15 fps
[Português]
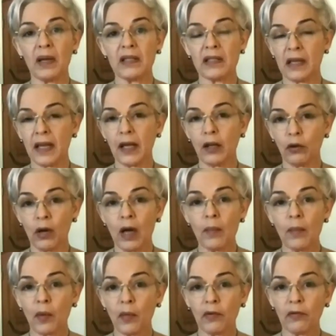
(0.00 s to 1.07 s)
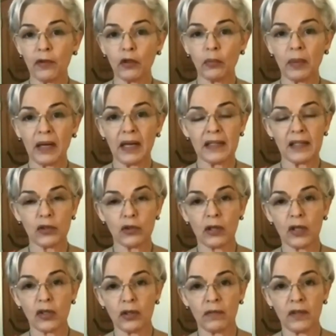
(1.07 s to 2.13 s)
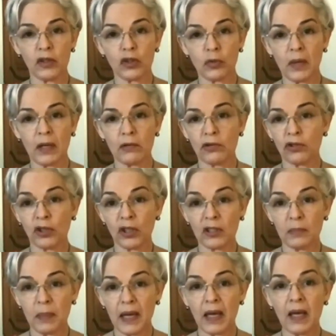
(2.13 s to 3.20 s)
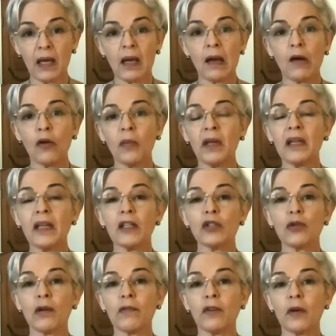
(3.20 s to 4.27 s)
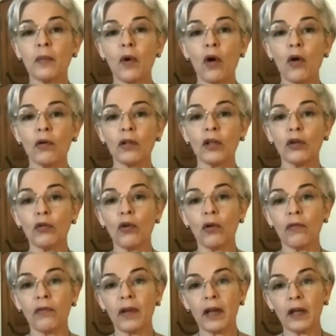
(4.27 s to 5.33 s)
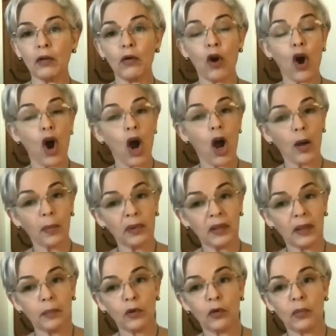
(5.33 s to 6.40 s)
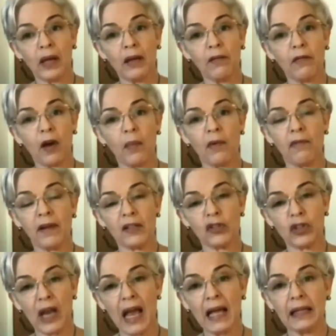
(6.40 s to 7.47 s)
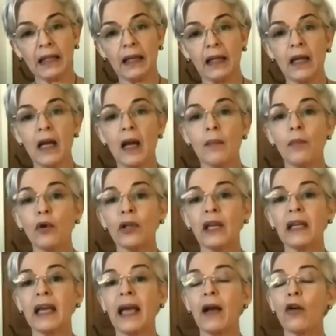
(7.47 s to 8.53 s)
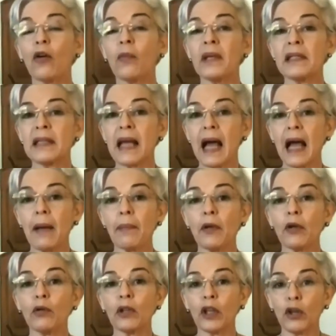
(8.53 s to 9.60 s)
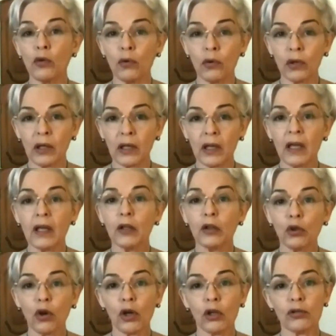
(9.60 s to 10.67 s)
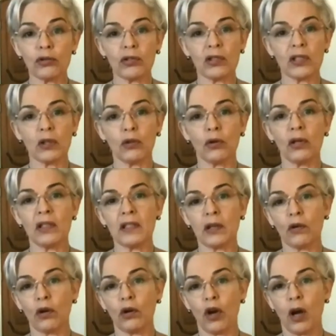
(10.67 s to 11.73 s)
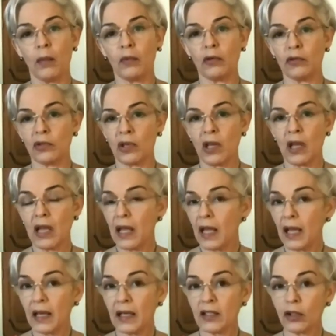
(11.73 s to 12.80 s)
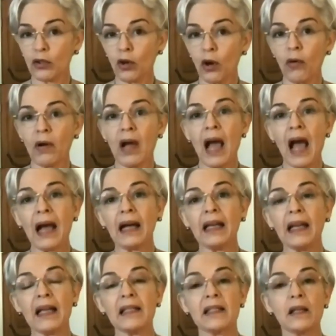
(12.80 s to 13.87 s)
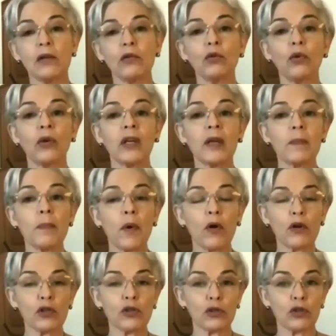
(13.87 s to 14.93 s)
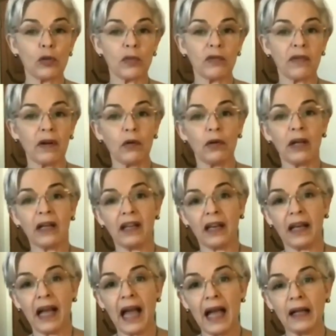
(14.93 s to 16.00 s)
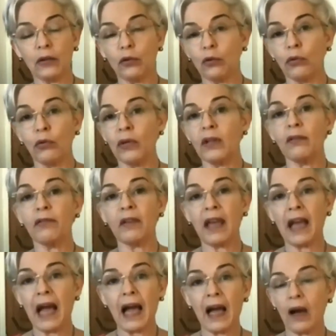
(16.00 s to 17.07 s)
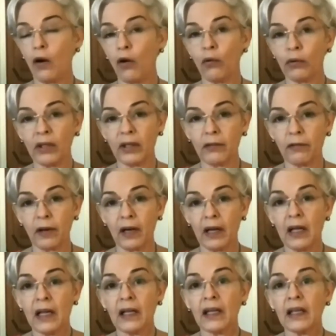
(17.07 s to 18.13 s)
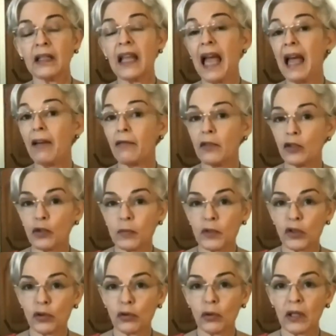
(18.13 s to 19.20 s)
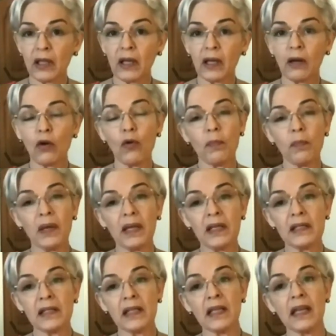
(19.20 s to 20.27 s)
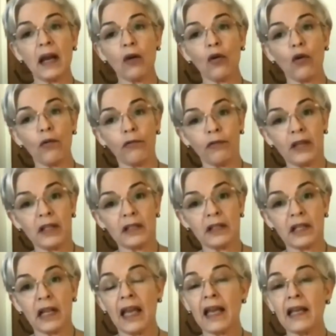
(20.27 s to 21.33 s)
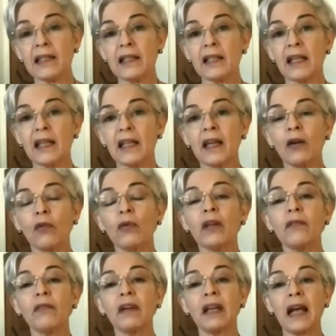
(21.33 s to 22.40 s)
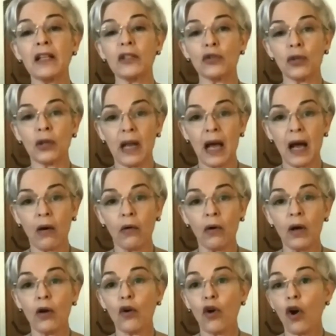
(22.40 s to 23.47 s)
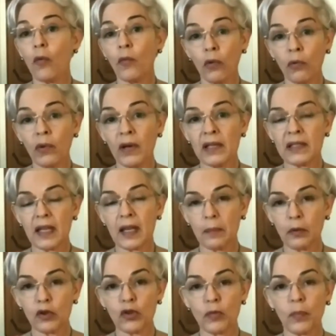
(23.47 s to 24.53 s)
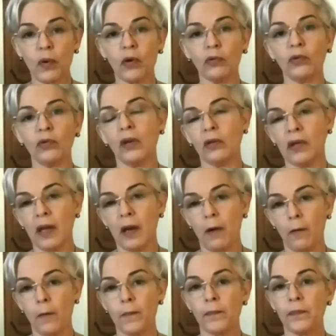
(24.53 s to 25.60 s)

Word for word: brasileiro, promovido pela assessoria de investimentos XP, o ministro afirmou que o governo opta por uma reforma fatiada porque quer começar pelo que une todos os setores econômicos. Ele citou a criação do Imposto sobre Valor Agregado, o IVA ou IVA, que deve substituir o PIS e a COFINS. Esse seria o IVA nacional, como um exemplo de ponto da União.